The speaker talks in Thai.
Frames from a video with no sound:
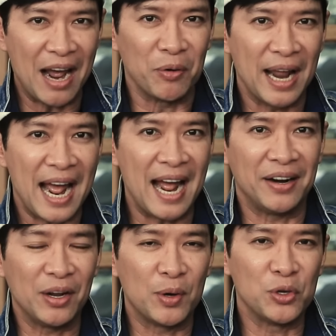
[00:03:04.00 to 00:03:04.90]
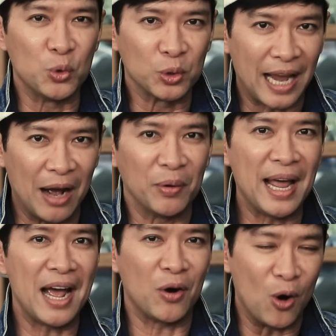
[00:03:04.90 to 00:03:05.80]
แนวหน้าเรียกว่าอยู่แถว
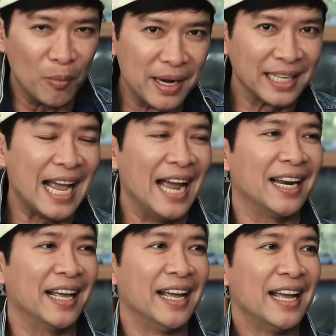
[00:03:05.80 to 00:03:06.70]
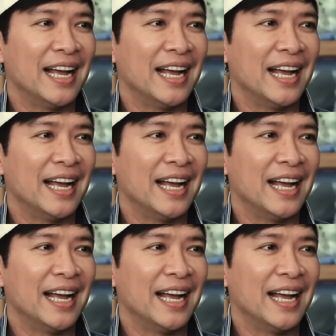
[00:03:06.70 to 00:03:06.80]
หน้าของเมืองไทยเลย